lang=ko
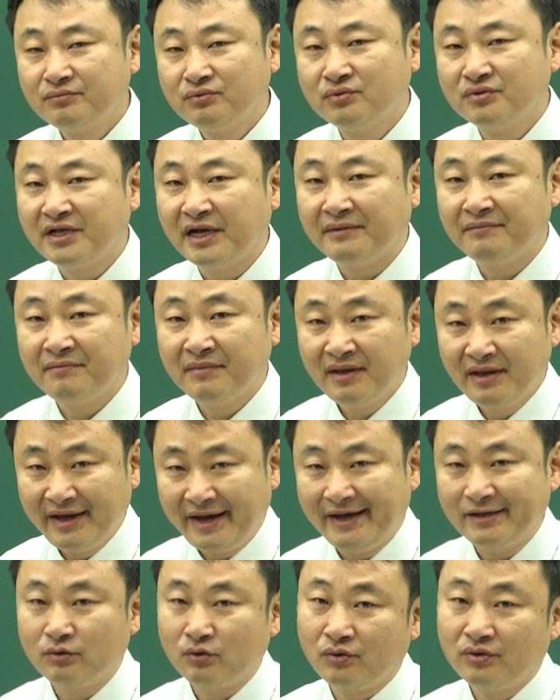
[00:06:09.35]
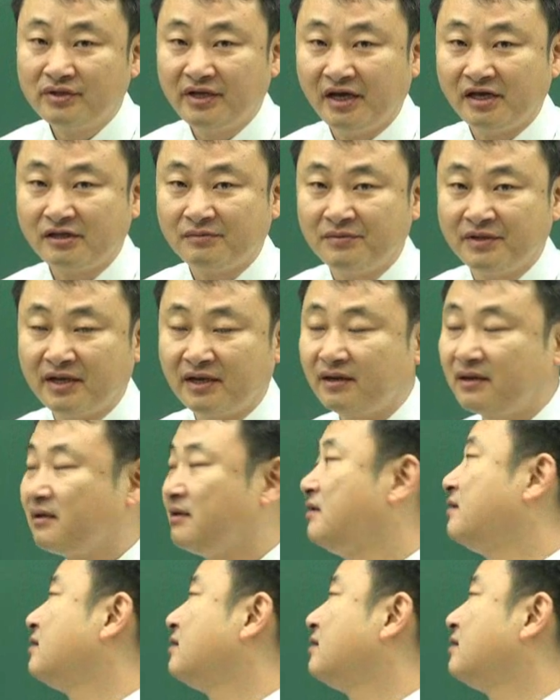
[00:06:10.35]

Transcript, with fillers: 부담하도록 되어 있습니다.